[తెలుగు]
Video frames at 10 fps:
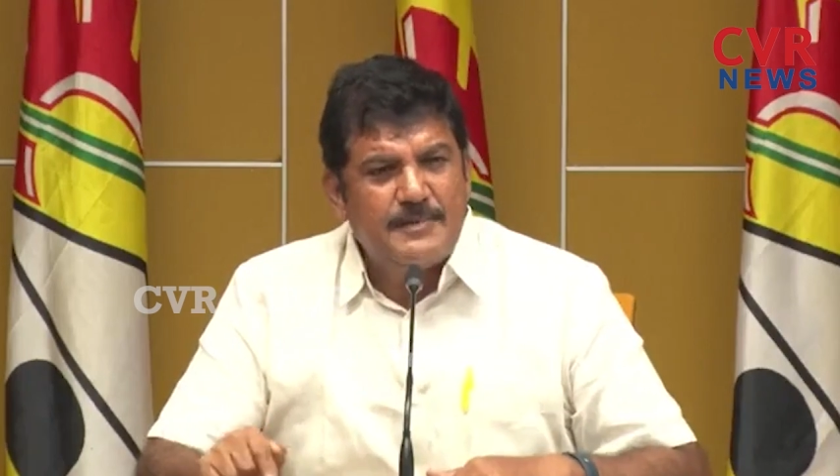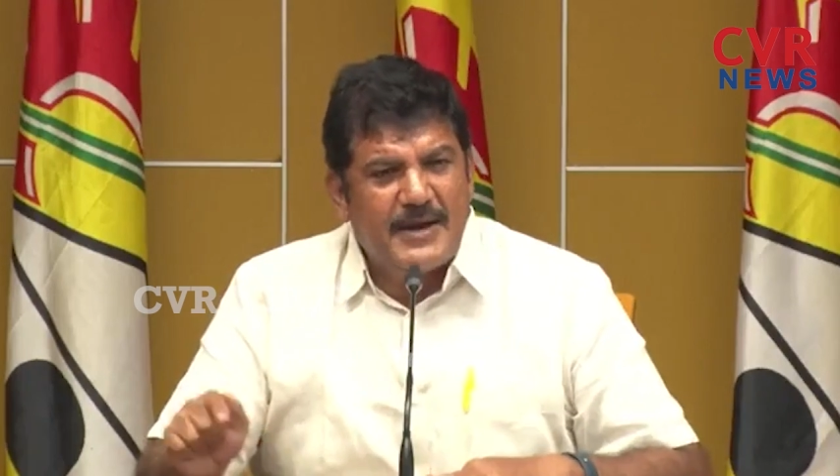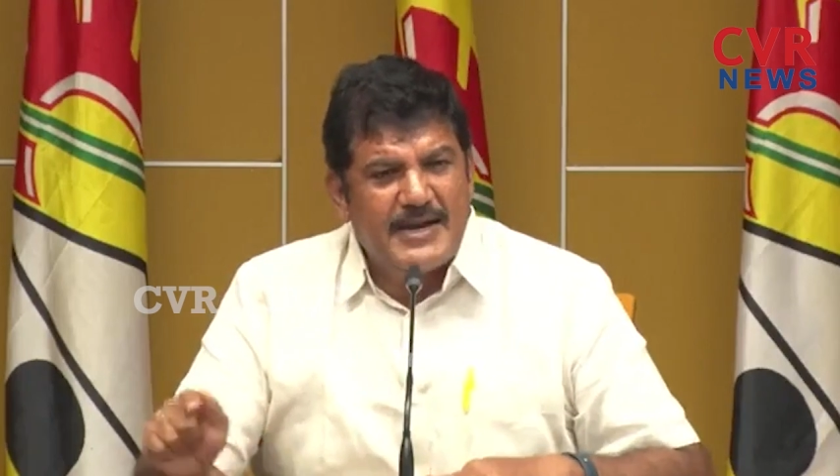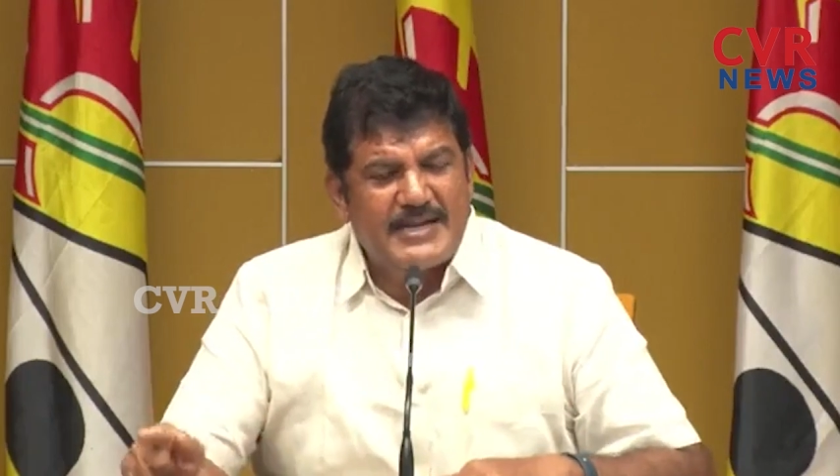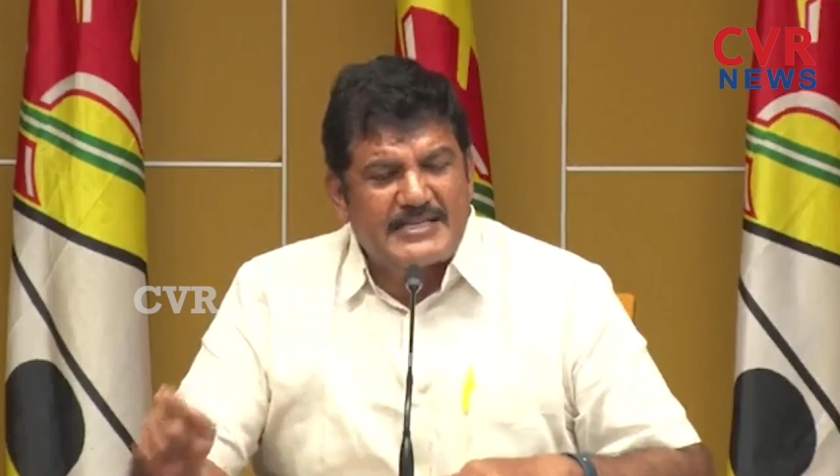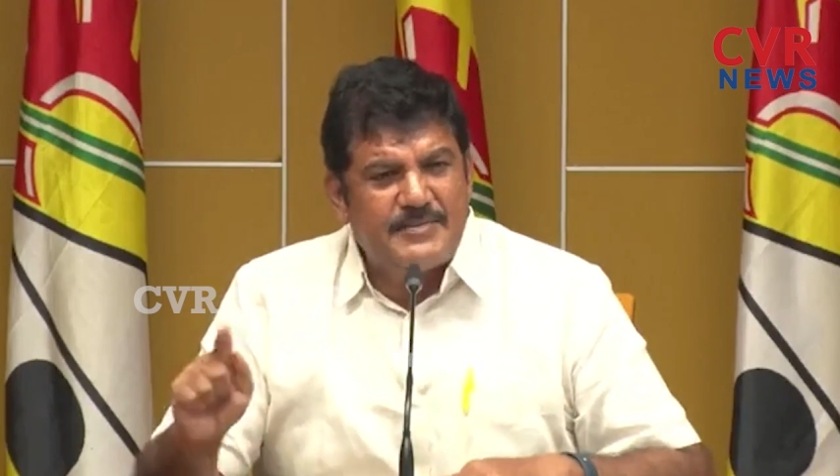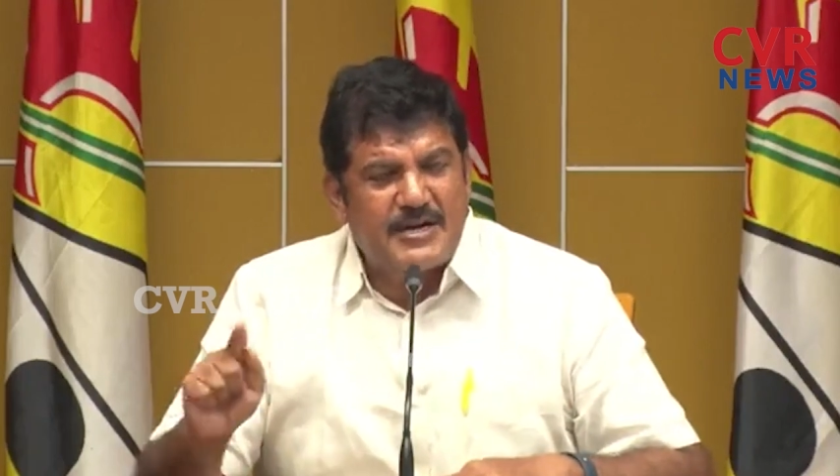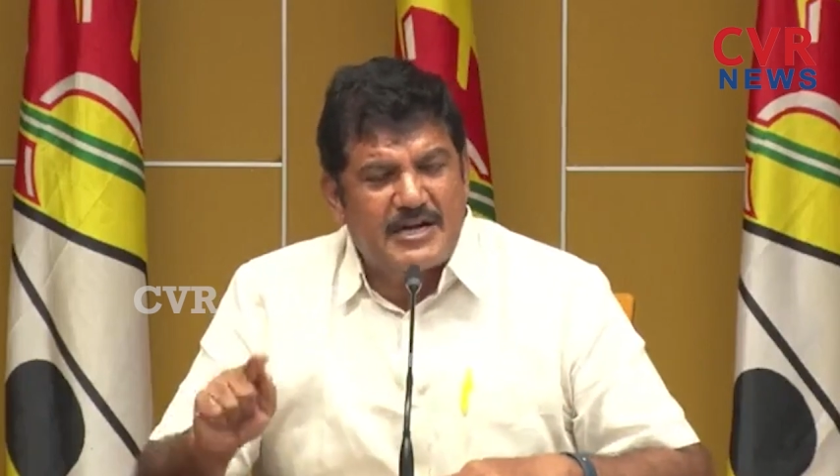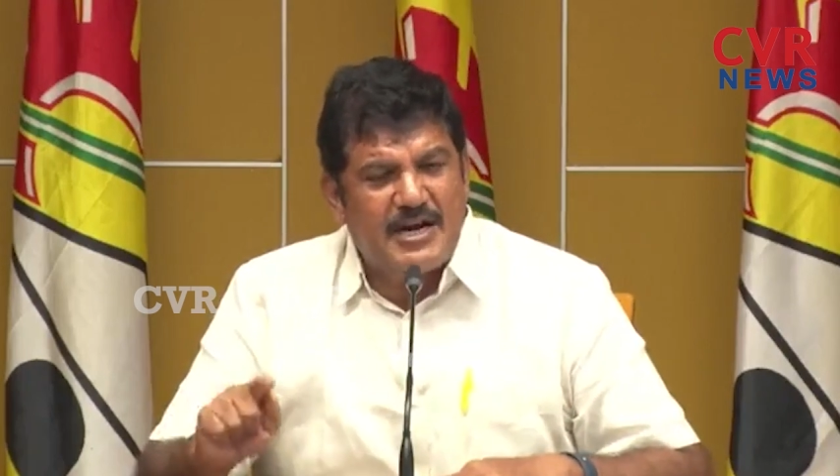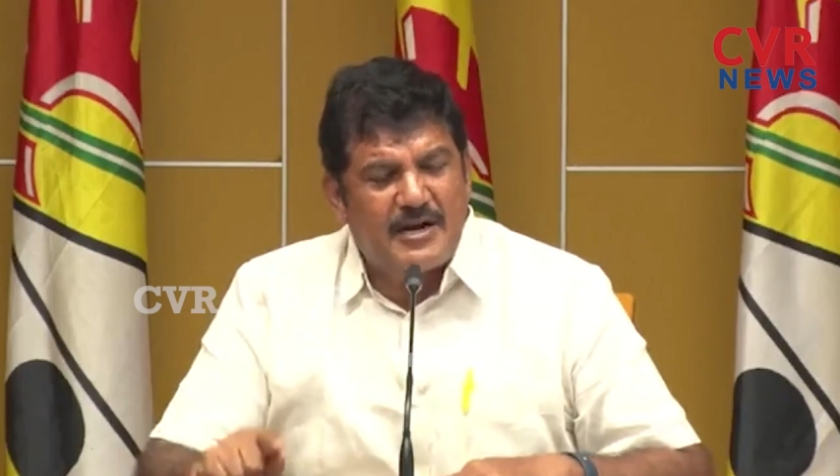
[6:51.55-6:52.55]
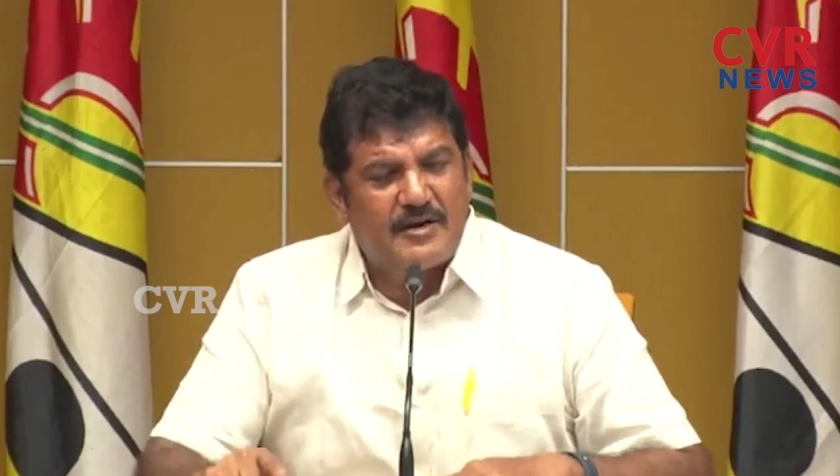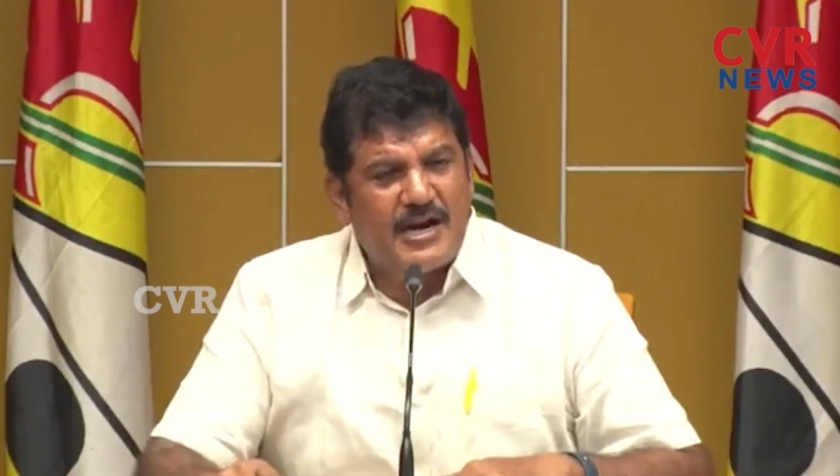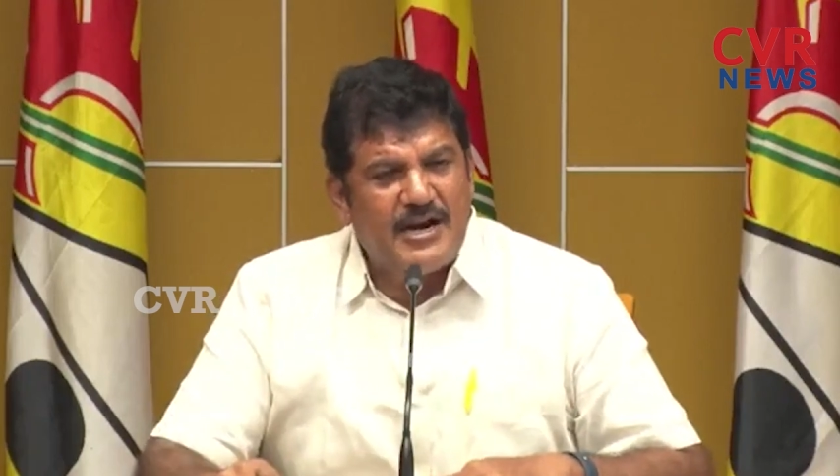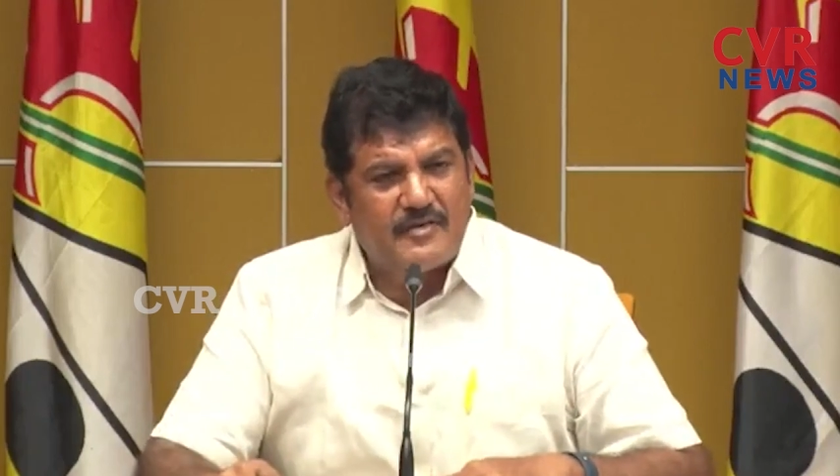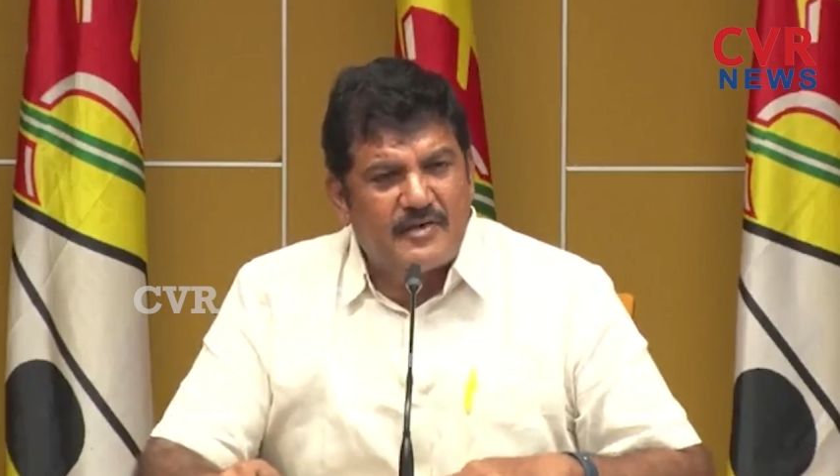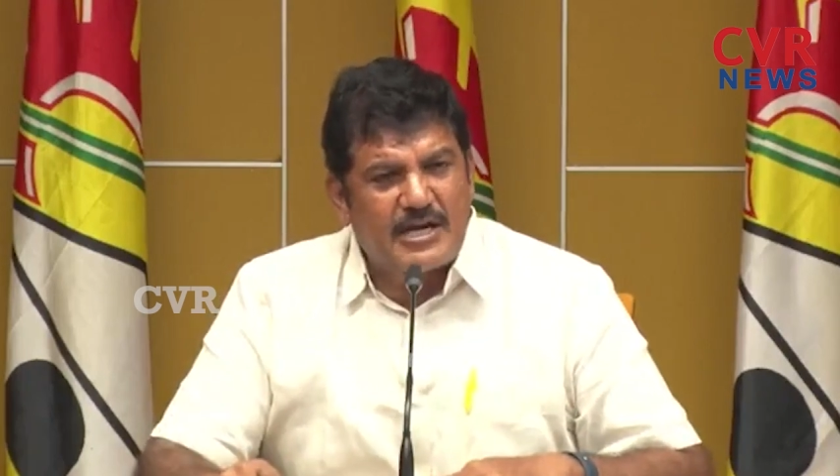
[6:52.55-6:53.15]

పెన్నా సిమెంట్ లాంటి